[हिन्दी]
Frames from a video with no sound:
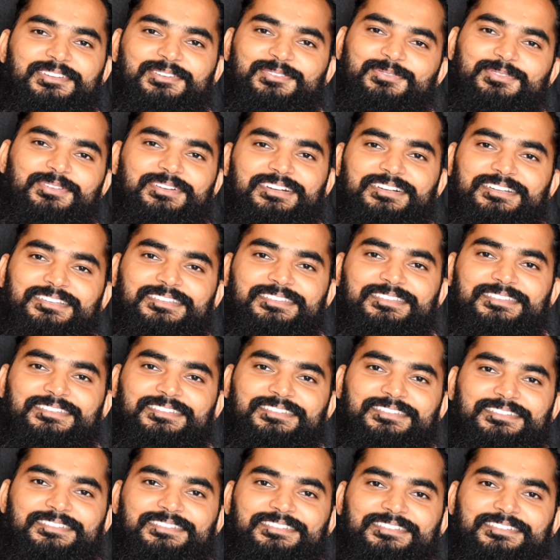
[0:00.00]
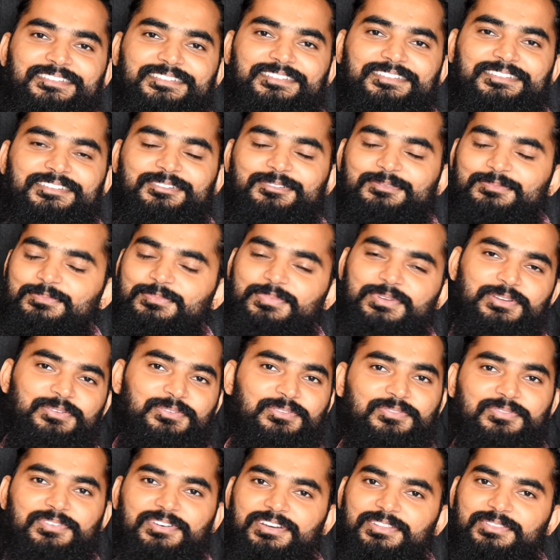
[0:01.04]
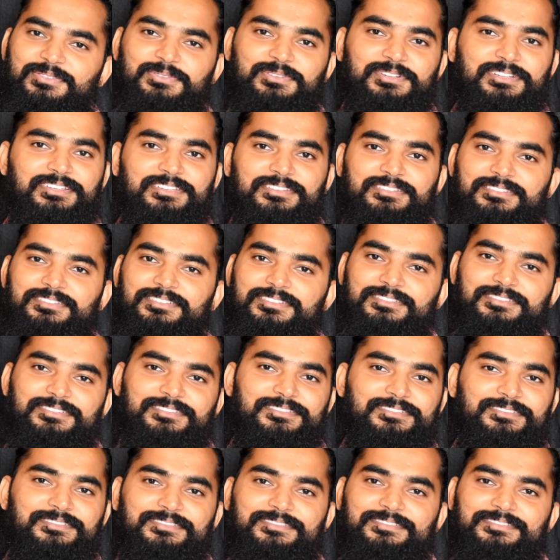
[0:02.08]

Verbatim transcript: वो लड़की बेवफा तो नहीं थी